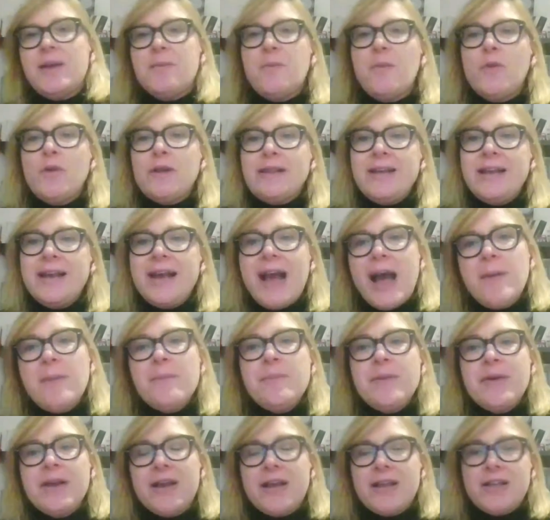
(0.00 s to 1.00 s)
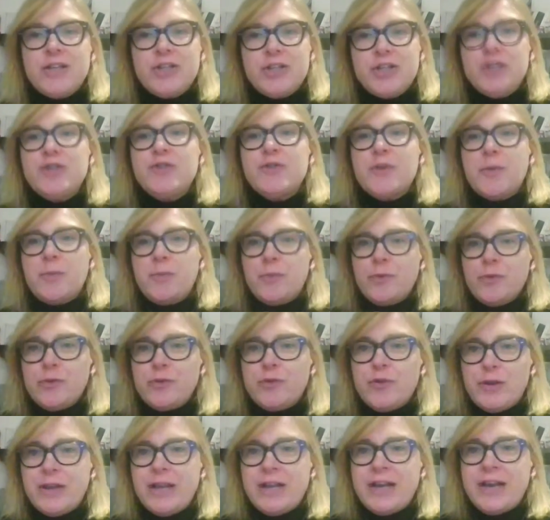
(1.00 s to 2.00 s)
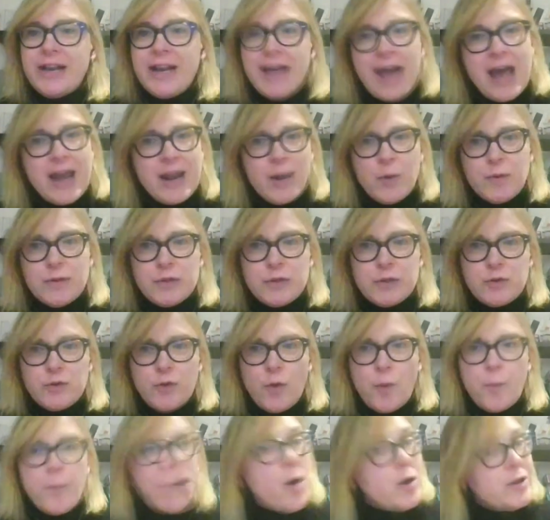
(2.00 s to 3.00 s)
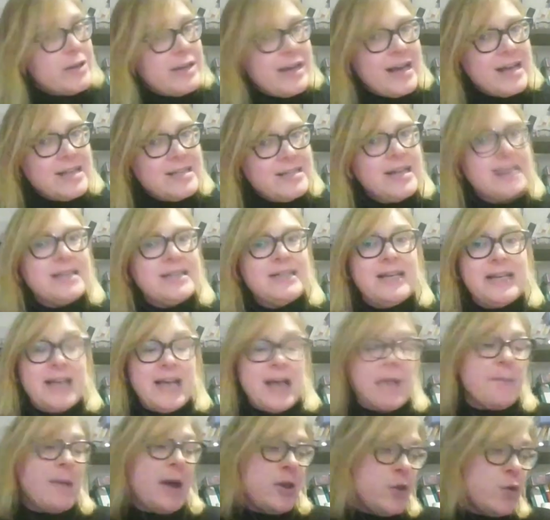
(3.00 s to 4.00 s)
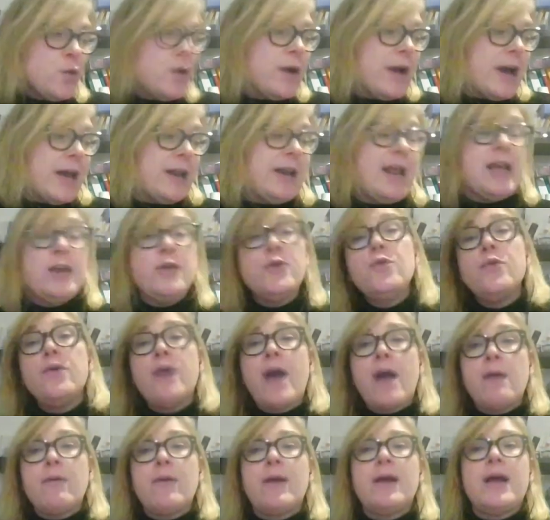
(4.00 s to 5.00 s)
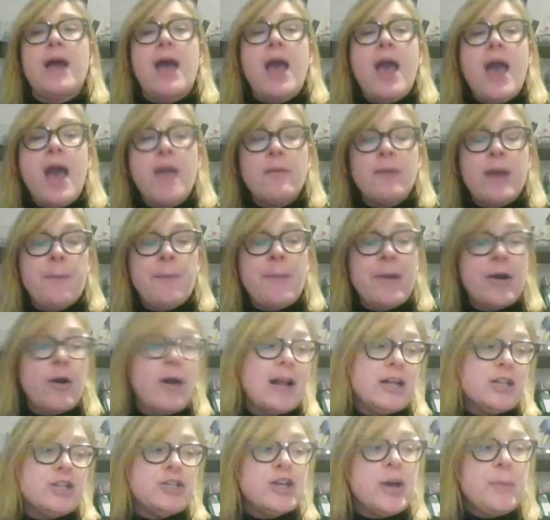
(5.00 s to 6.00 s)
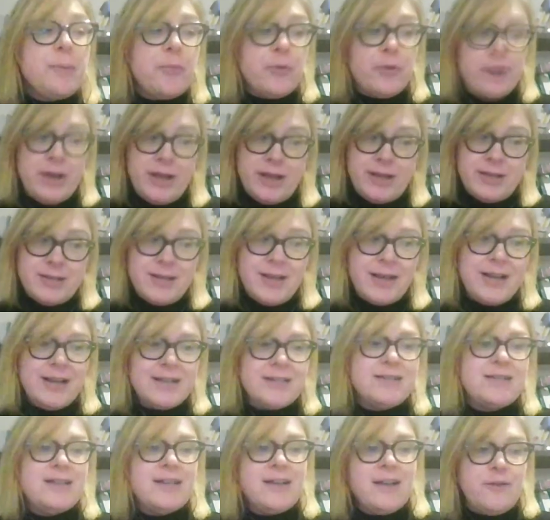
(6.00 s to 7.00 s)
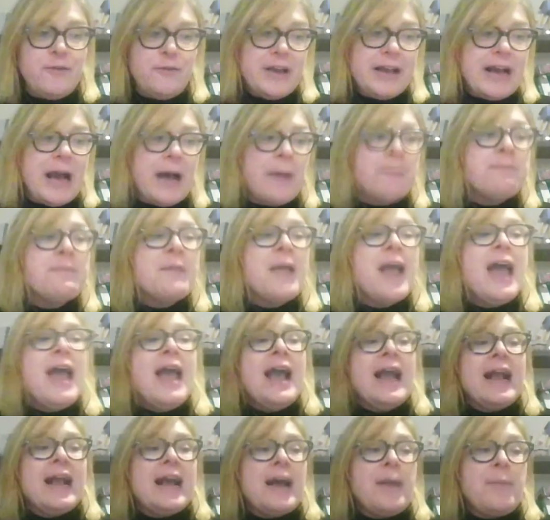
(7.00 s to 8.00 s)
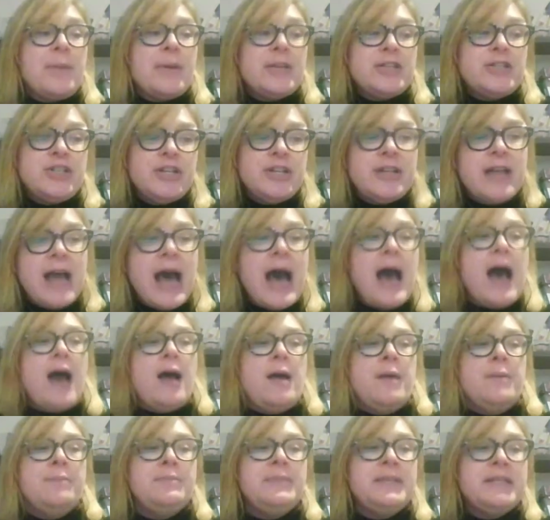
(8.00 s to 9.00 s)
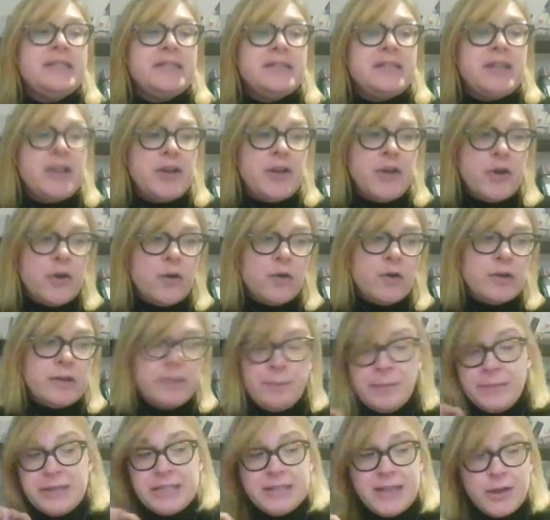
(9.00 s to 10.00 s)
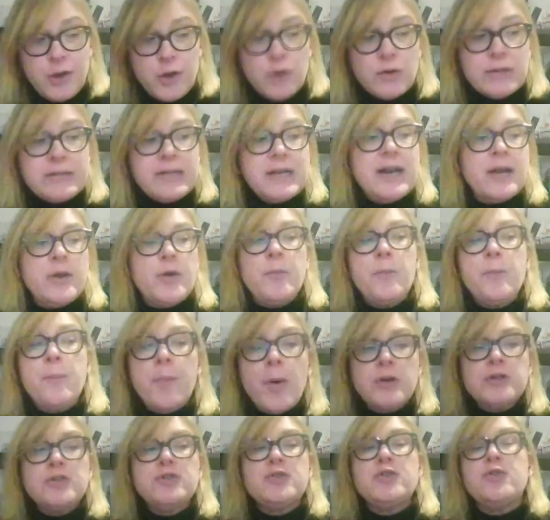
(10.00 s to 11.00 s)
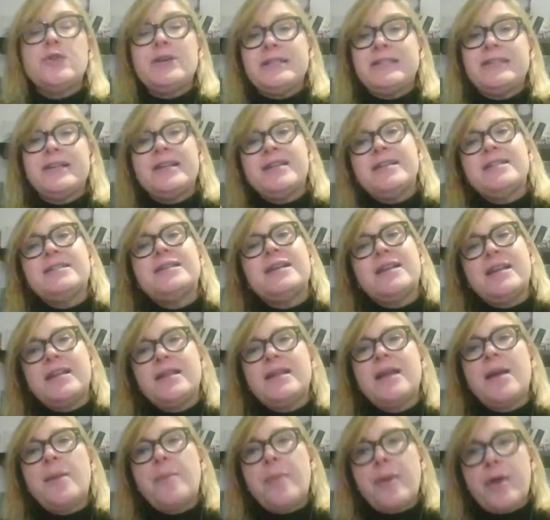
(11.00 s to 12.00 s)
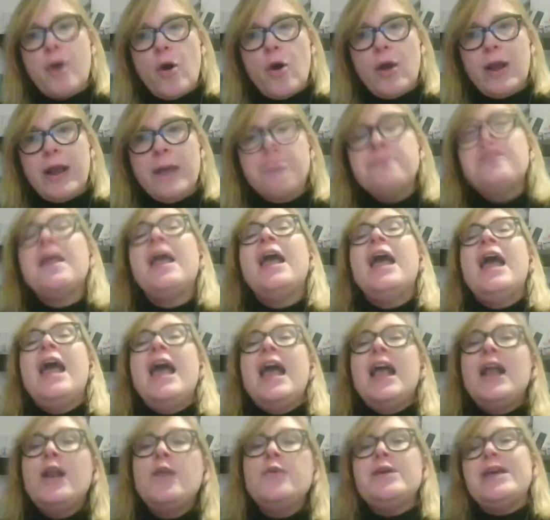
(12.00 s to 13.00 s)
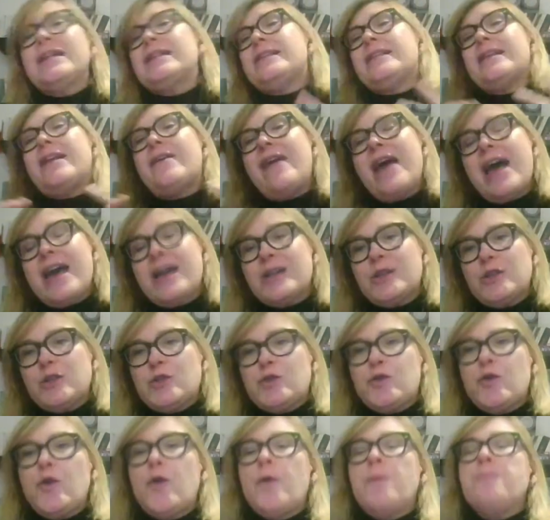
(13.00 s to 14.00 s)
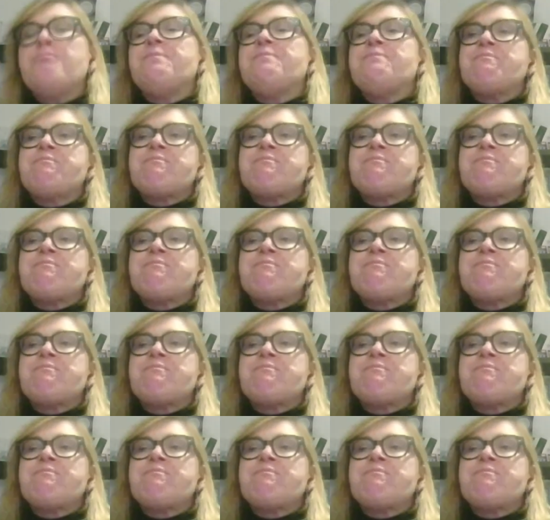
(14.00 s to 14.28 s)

in molti campi e che ha deciso appunto di creare questo podcast che si chiama Yugen e Yugen è una parola giapponese che significa capacità misterio- misteriose che non possono essere descritte a parole e lui attraverso